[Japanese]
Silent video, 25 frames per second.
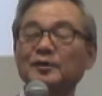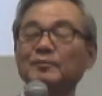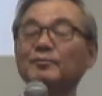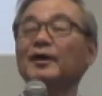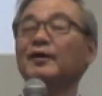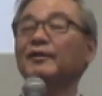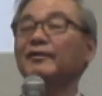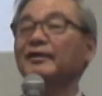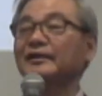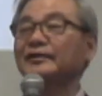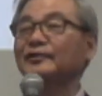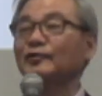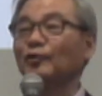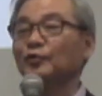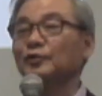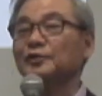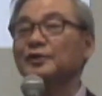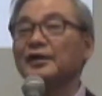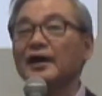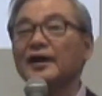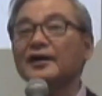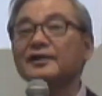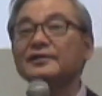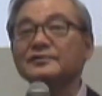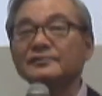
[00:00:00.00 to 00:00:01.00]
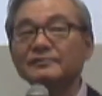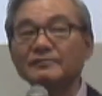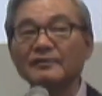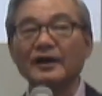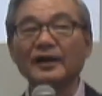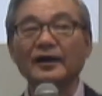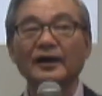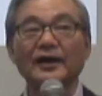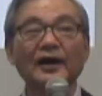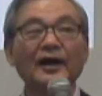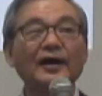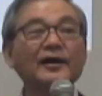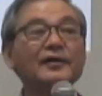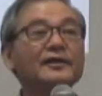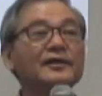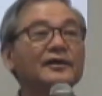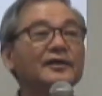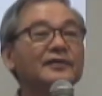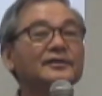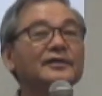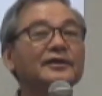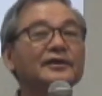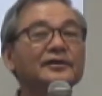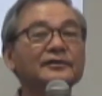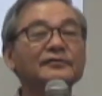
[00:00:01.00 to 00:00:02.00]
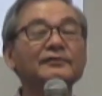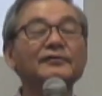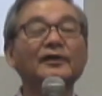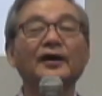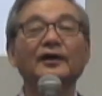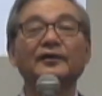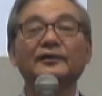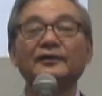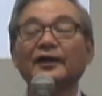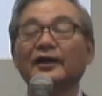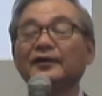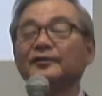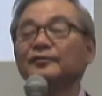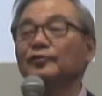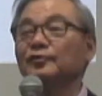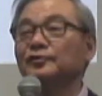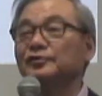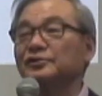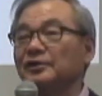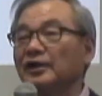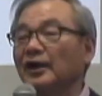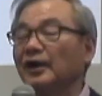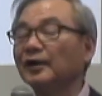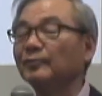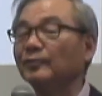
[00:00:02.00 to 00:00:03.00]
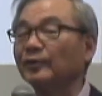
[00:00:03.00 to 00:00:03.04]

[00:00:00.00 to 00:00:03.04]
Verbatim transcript: 今はとりあえずは外見的には何の違